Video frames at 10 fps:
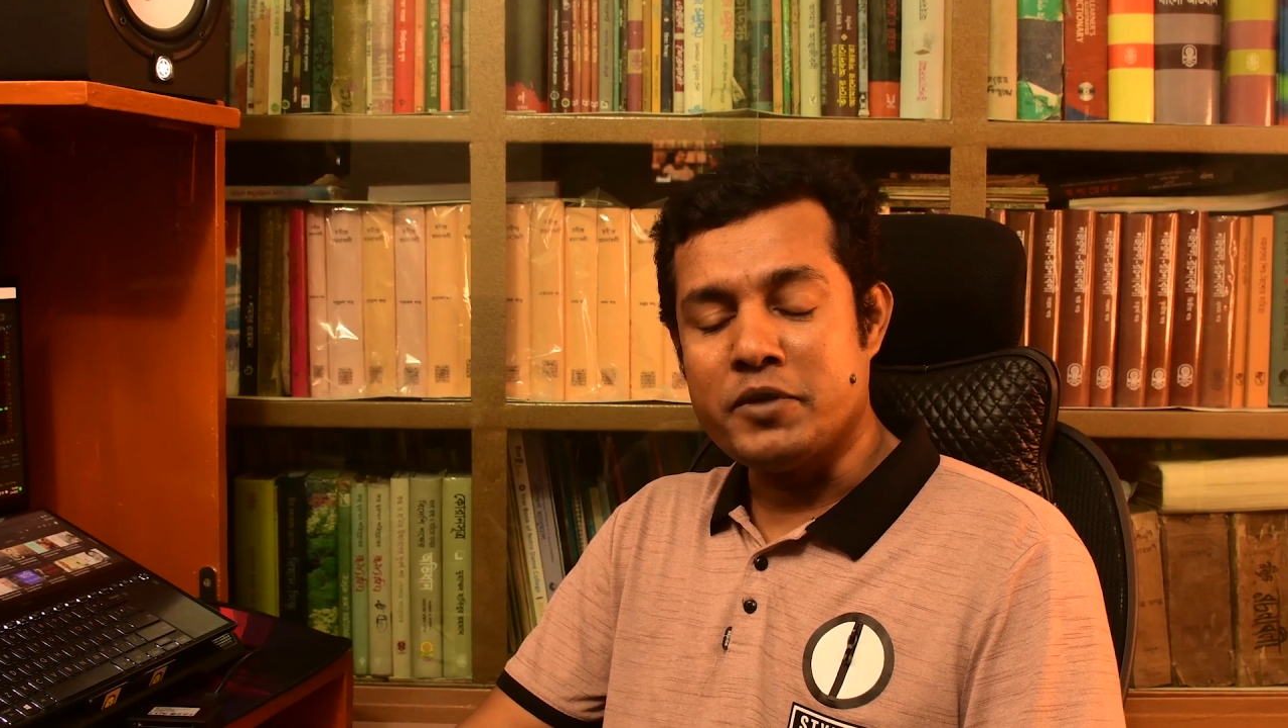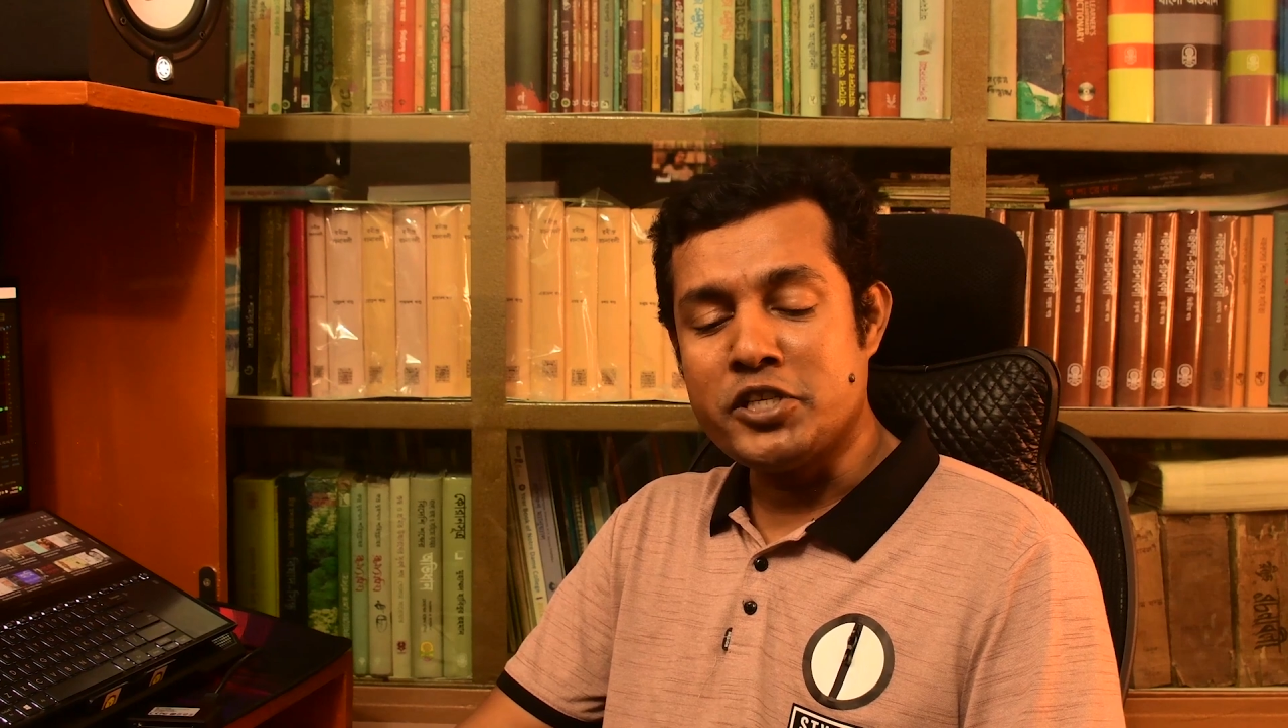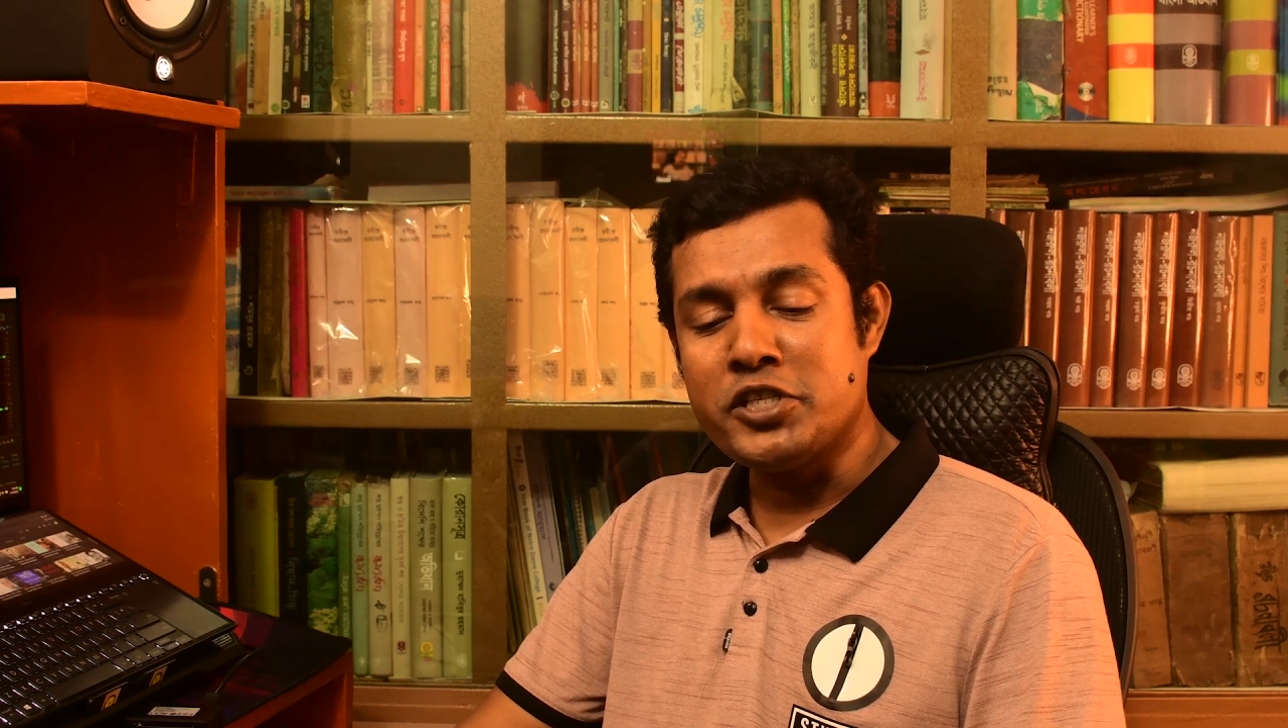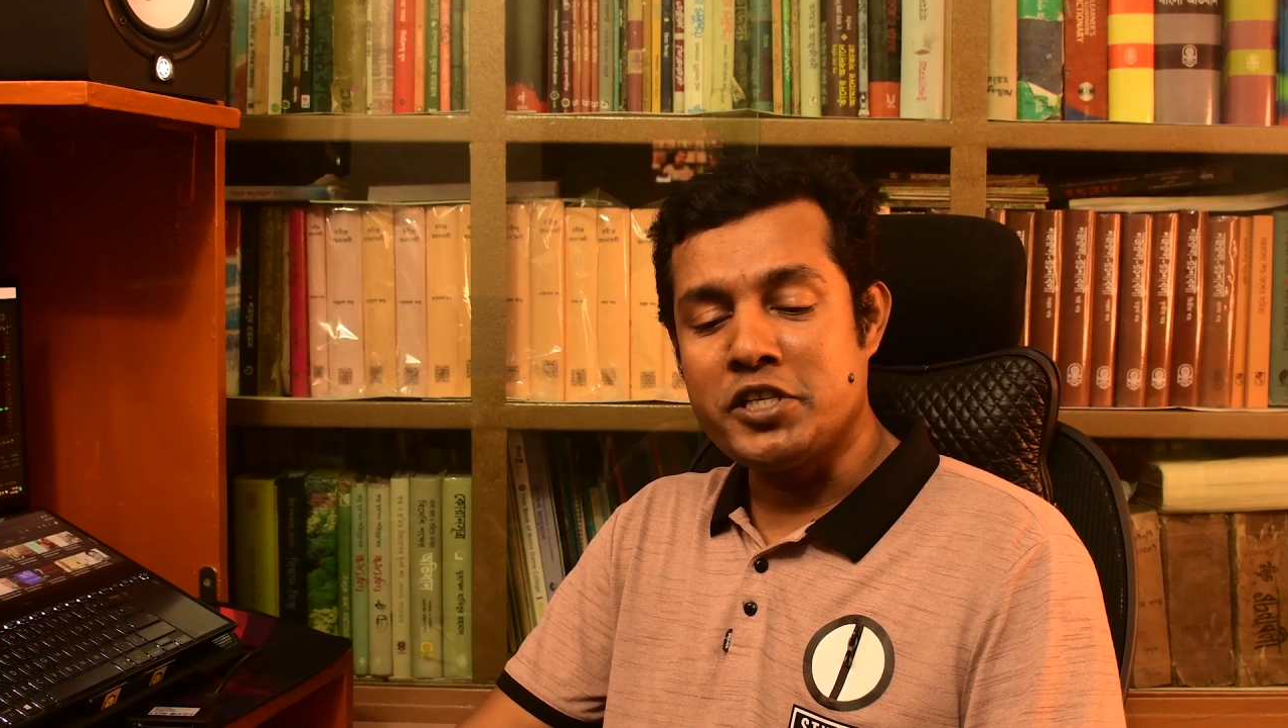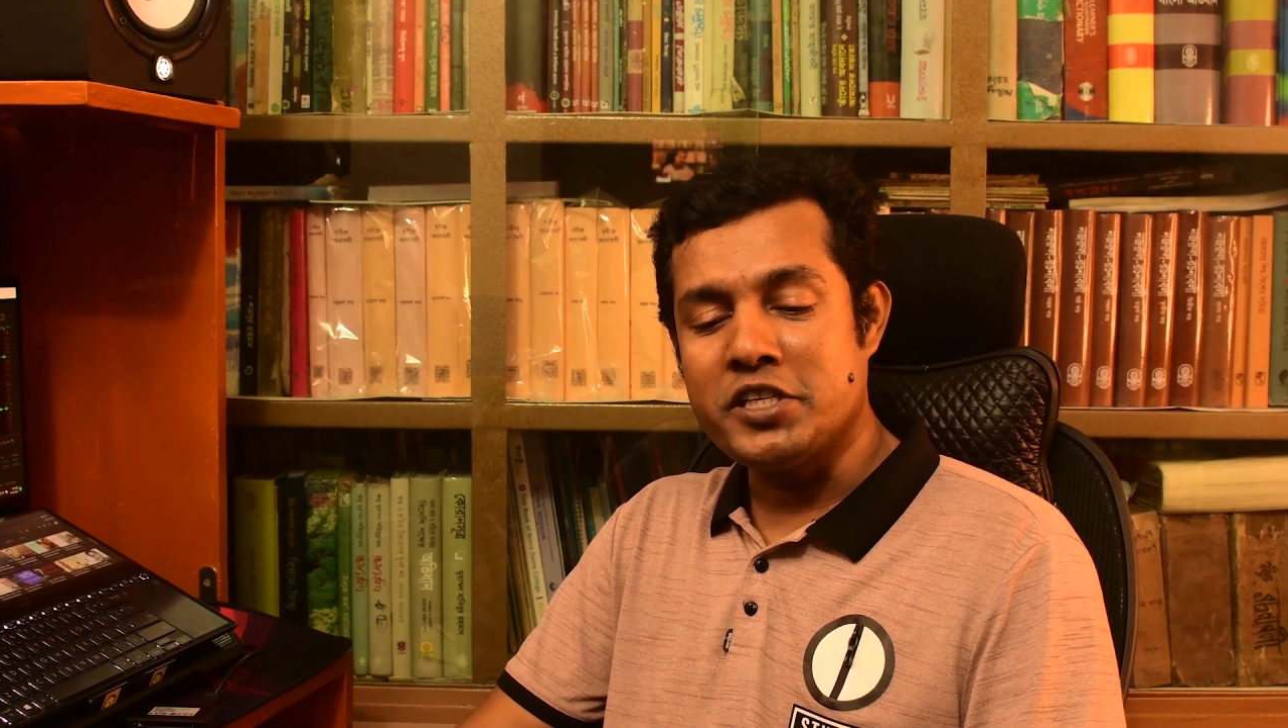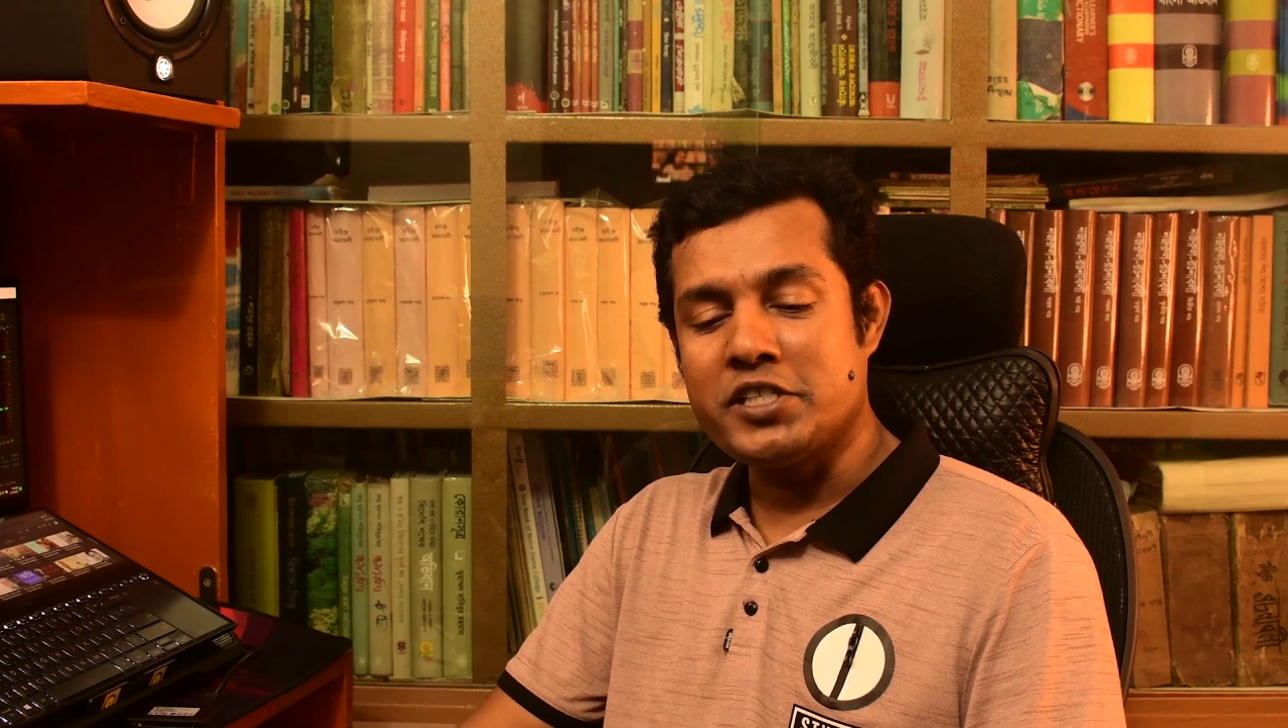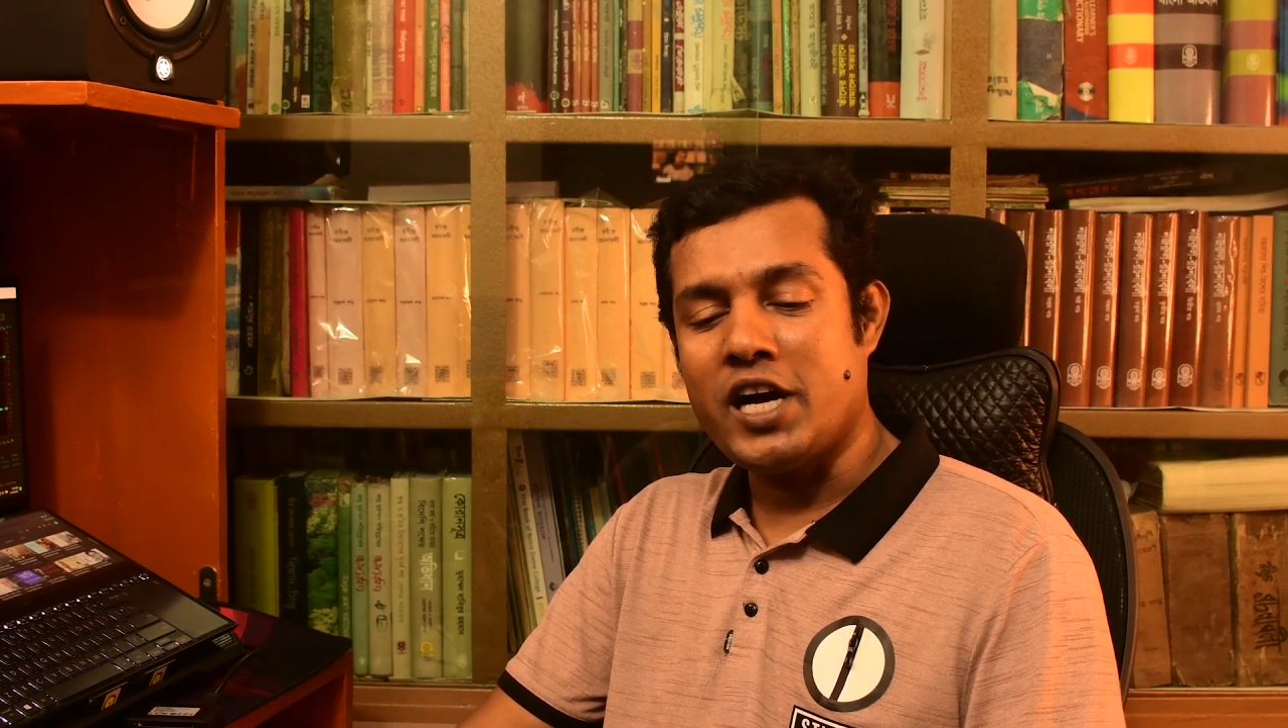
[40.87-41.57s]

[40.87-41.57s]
বৃষ্টির